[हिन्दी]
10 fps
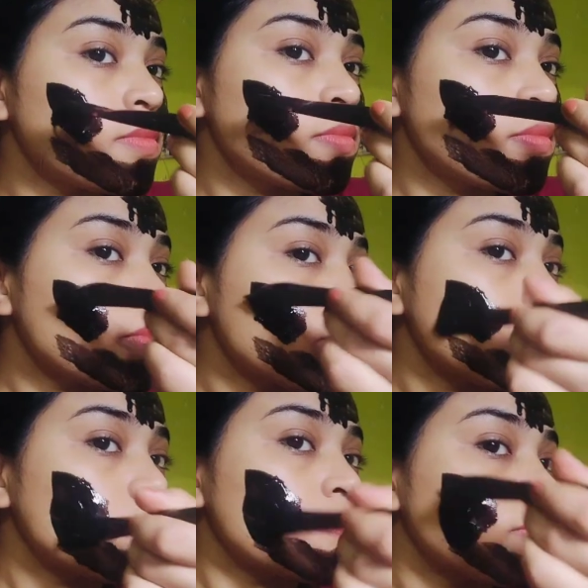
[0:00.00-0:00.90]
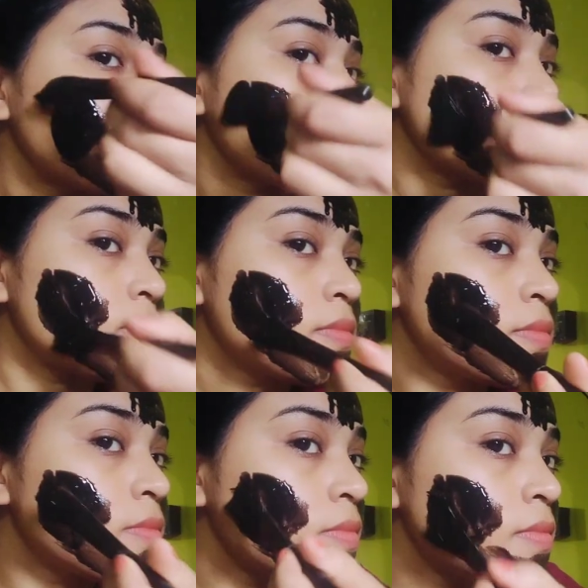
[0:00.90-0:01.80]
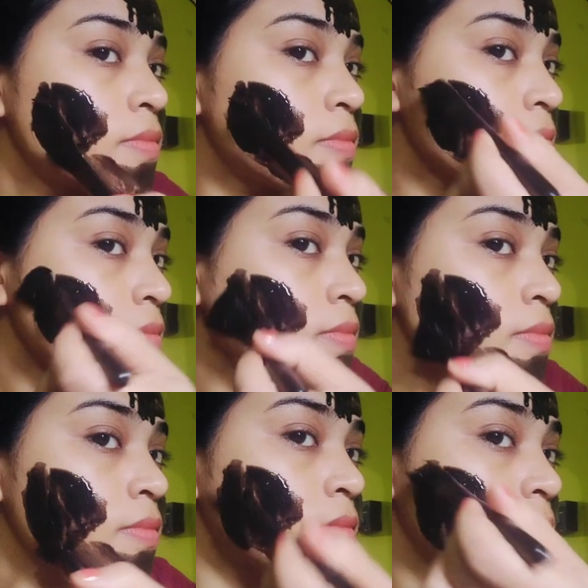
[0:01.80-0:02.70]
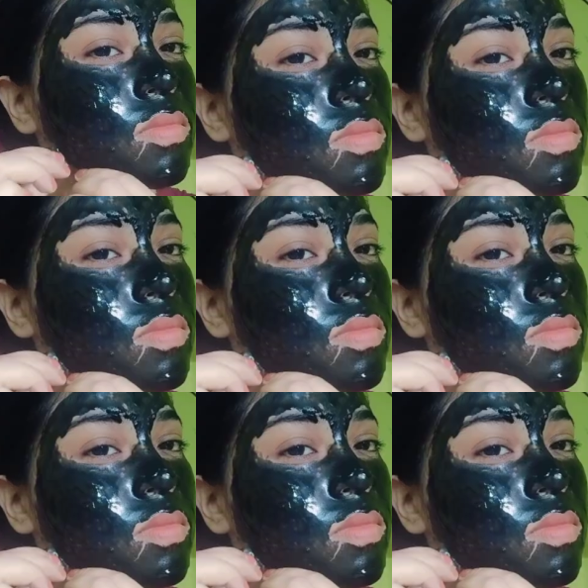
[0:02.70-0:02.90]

गए हैं तो इससे फेस पे होने वाले